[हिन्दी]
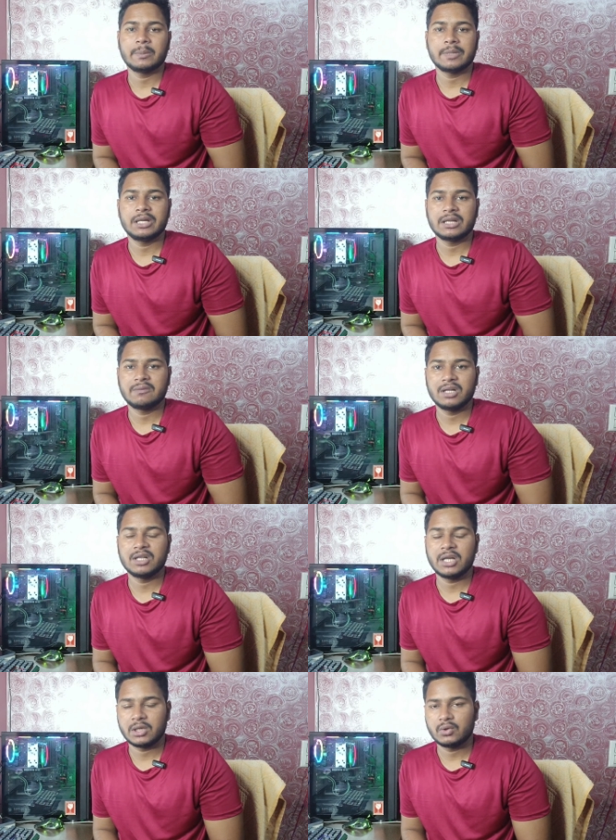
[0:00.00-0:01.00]
एट एम पी
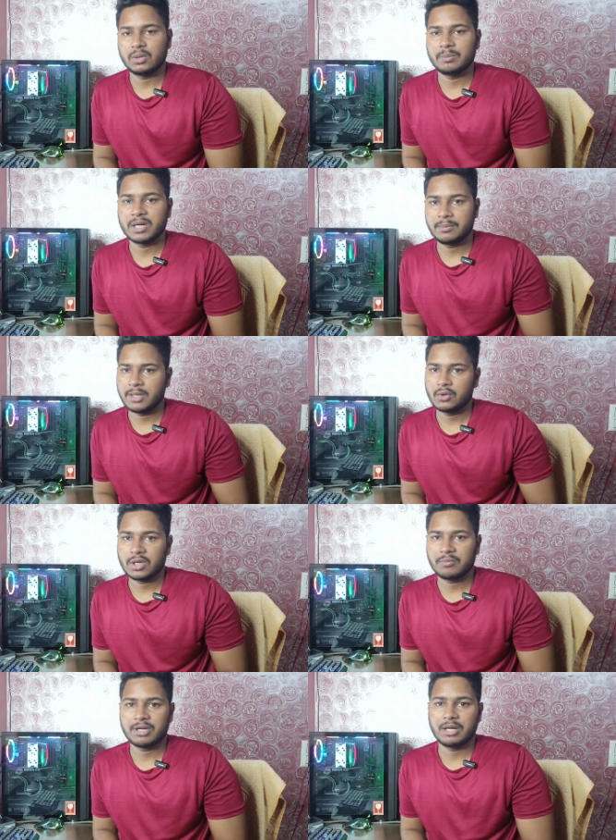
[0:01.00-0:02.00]
अल्ट्रावाइड एंड दो एम का
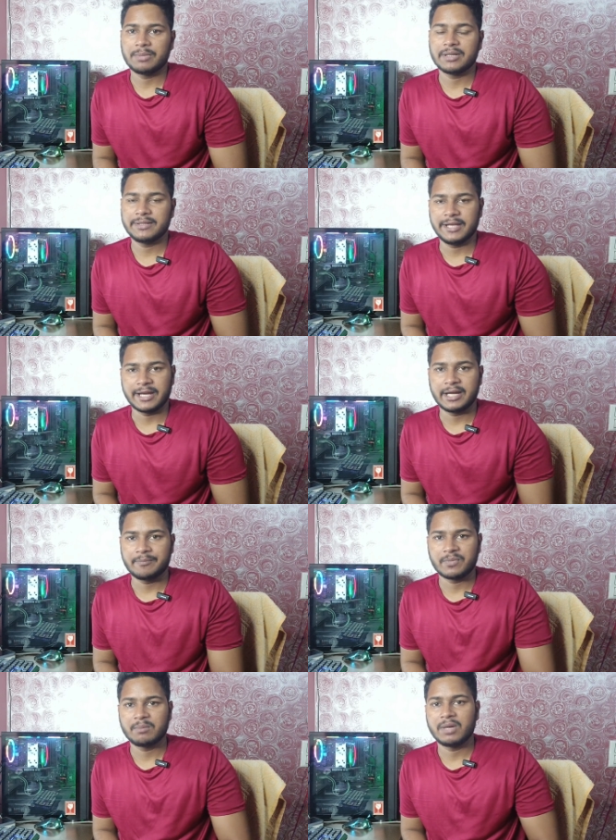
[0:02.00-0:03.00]
माइक्रो कैमरा यहाँ पर दिया गया
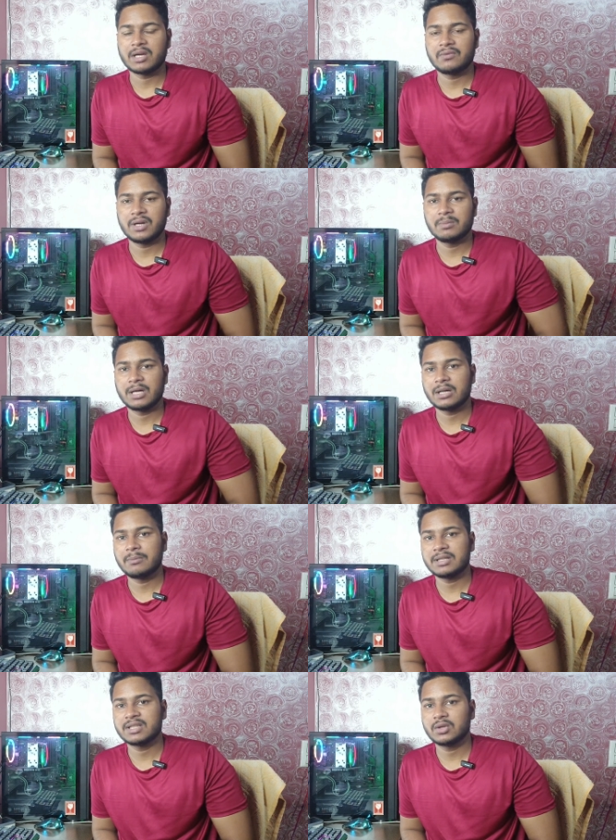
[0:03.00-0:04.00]
है बाकी फ्रंट में अगर
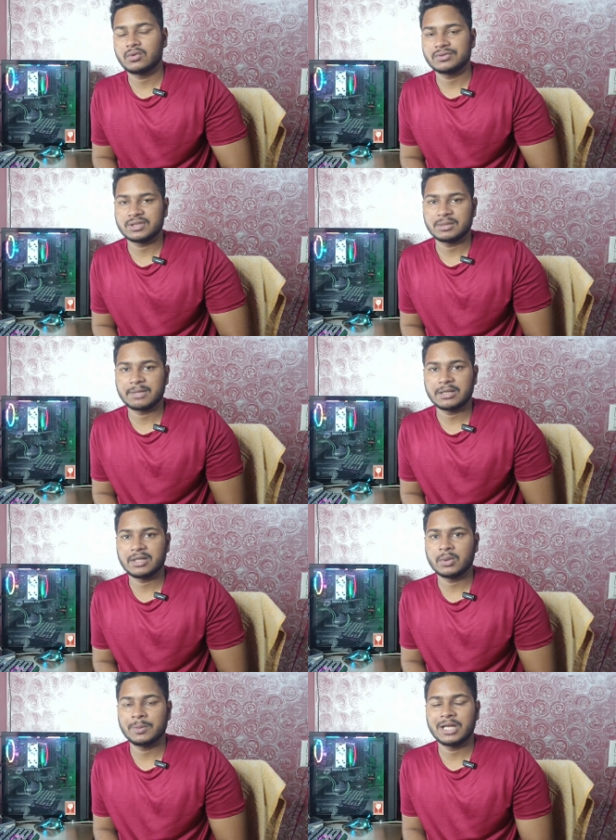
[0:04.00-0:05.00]
हम बात करें कौन सा कैमरा
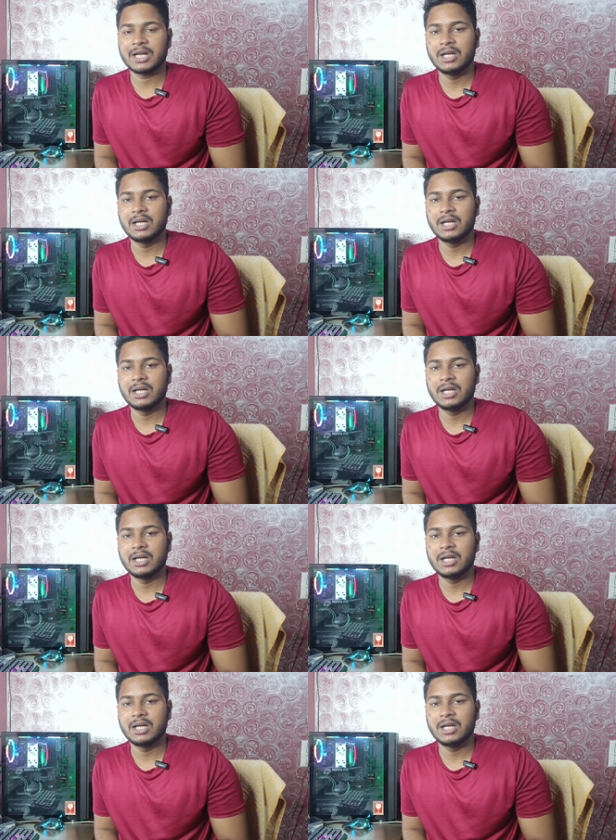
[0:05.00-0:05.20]
देखने को